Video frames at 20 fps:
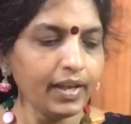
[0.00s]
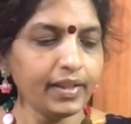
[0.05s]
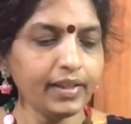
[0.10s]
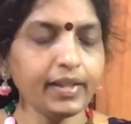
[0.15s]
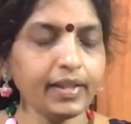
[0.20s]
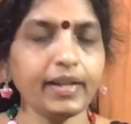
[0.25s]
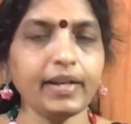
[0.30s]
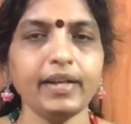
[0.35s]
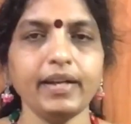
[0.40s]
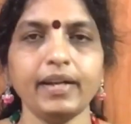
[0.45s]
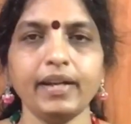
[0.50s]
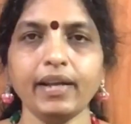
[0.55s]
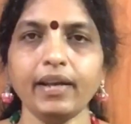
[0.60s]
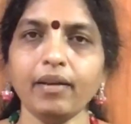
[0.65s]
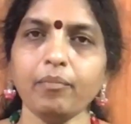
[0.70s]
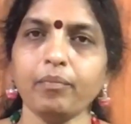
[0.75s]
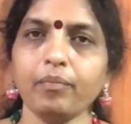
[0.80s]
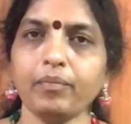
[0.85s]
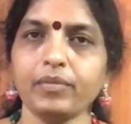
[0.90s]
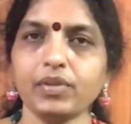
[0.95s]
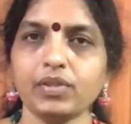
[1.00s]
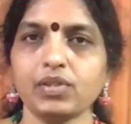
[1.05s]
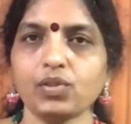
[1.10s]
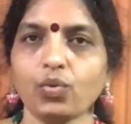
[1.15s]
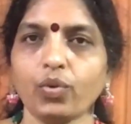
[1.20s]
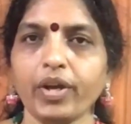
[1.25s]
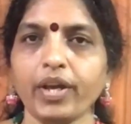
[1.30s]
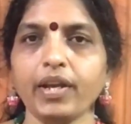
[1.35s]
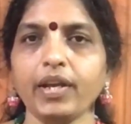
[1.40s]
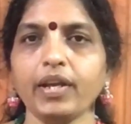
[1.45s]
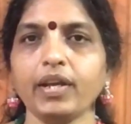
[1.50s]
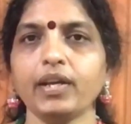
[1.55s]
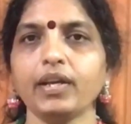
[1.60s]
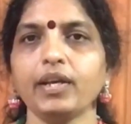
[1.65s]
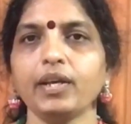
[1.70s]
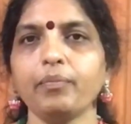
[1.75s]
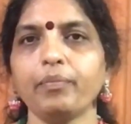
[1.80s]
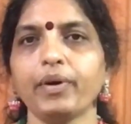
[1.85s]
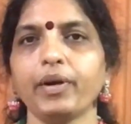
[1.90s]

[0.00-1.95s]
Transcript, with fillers: ఎందుకంటే స్క్వేర్ నెక్కి